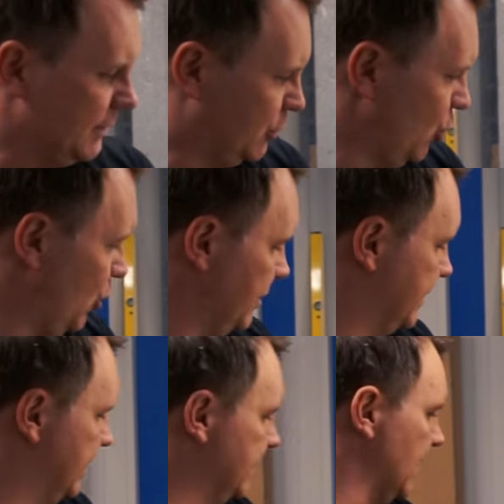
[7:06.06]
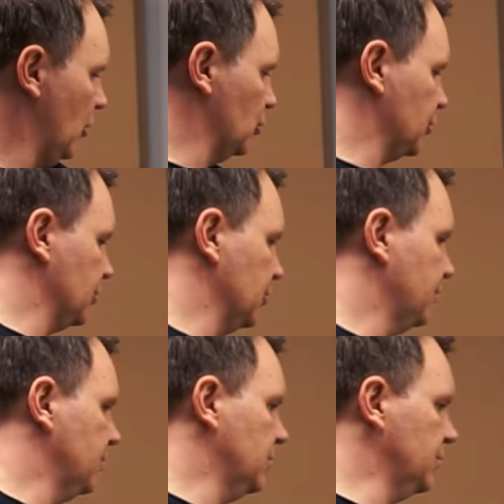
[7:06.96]
So sieht's aus,
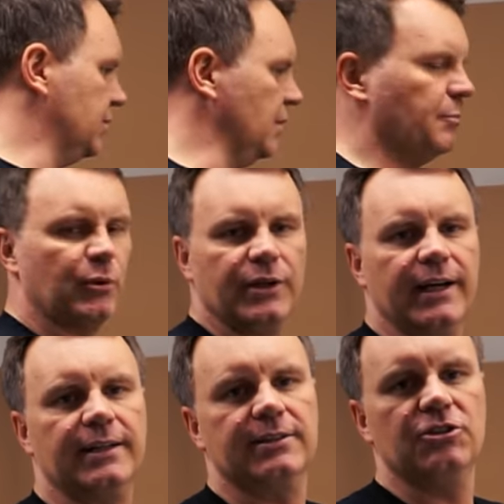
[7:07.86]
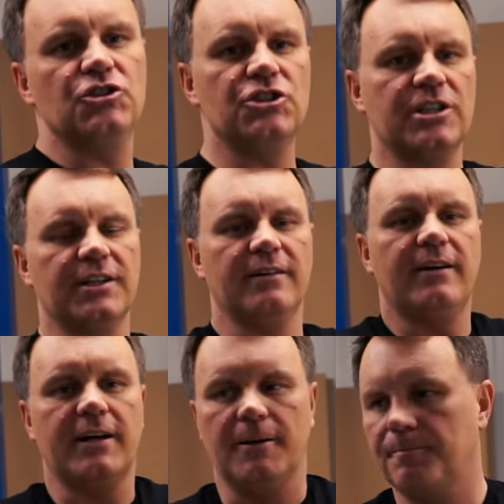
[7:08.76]
unser Projekt Nissan
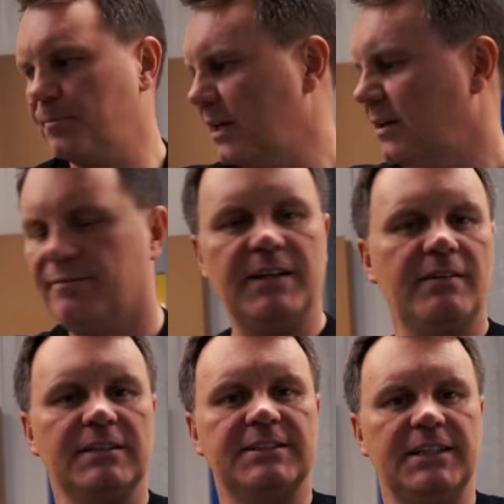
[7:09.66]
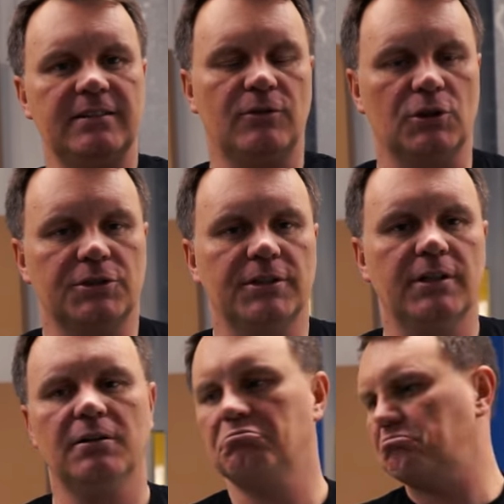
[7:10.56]
Navara. Wenn ihr was sehen wollt,
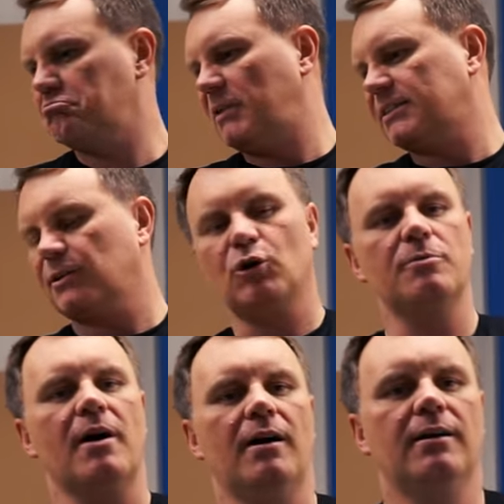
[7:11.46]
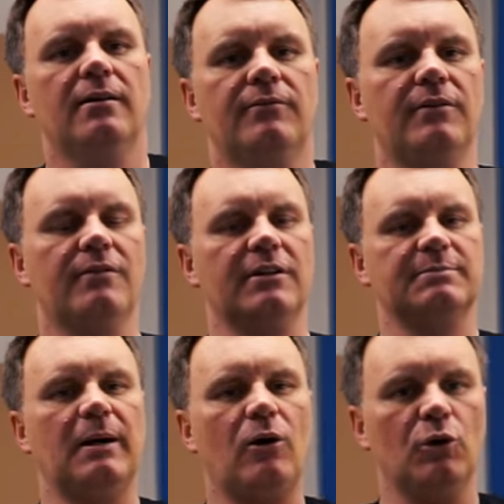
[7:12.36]
ne, was auch immer, wie wir
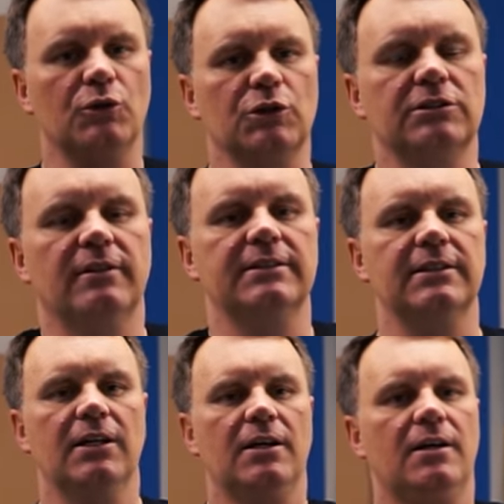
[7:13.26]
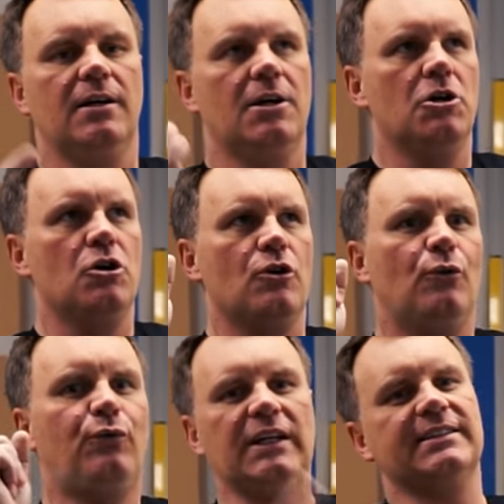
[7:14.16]
was bauen oder sowas,
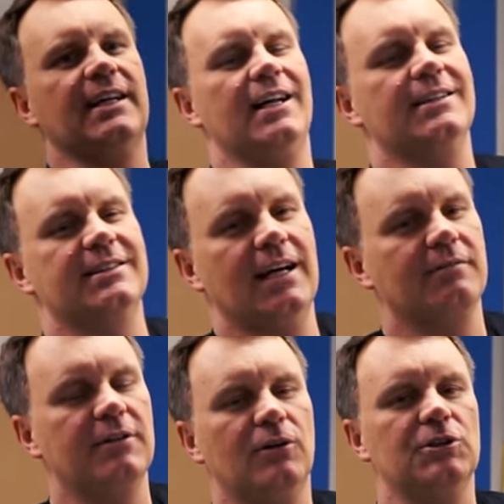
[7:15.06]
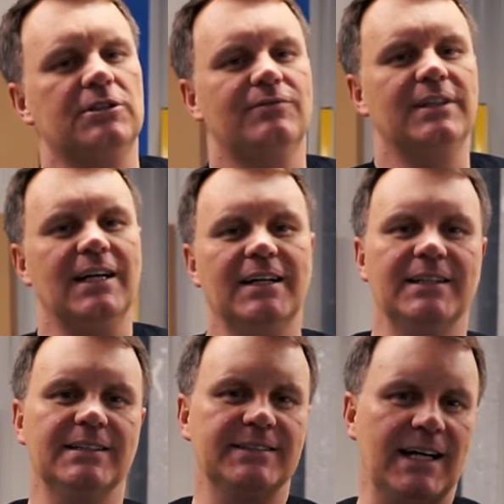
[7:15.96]
fast alle sagen wir euch. Wir
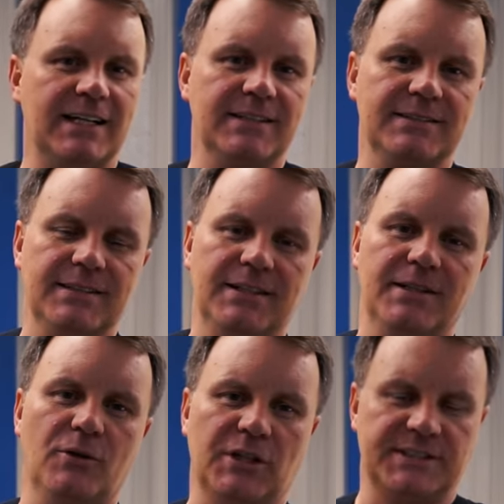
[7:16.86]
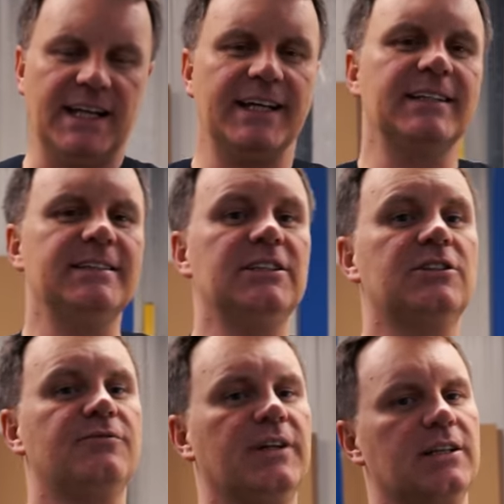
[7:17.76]
äh, sagen äh, oder zeigen
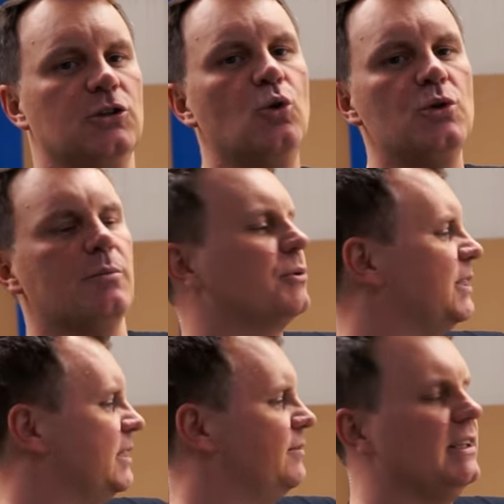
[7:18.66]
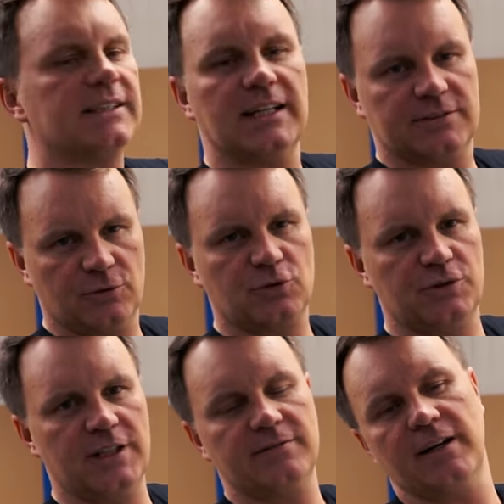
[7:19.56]
nicht wirklich hundertprozentig, wie das alles
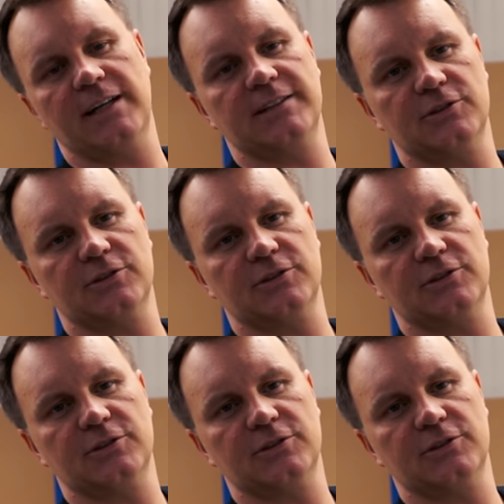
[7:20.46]
funktioniert, weil